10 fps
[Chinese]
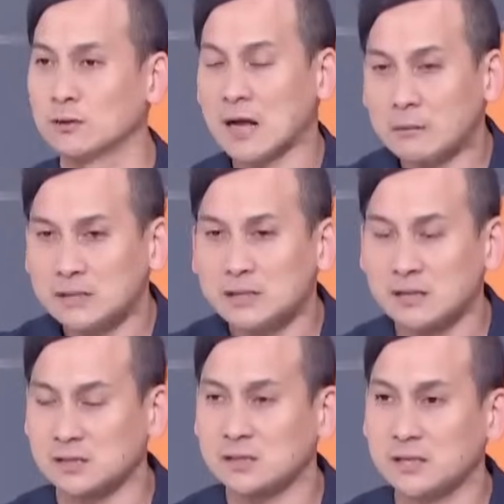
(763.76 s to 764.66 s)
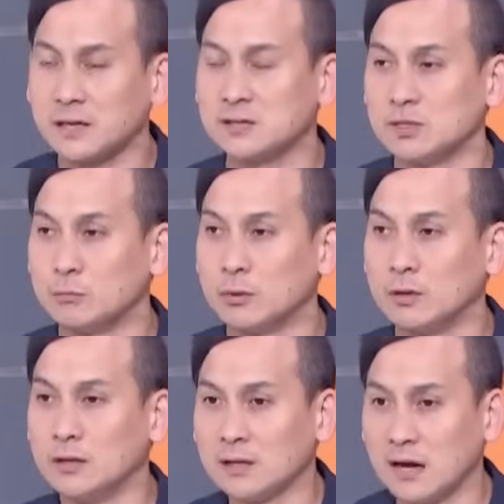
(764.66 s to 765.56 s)
说，他们知道时间很紧
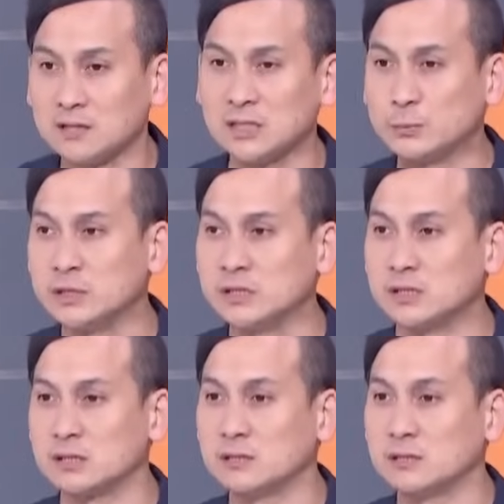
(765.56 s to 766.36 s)
迫，然后事不宜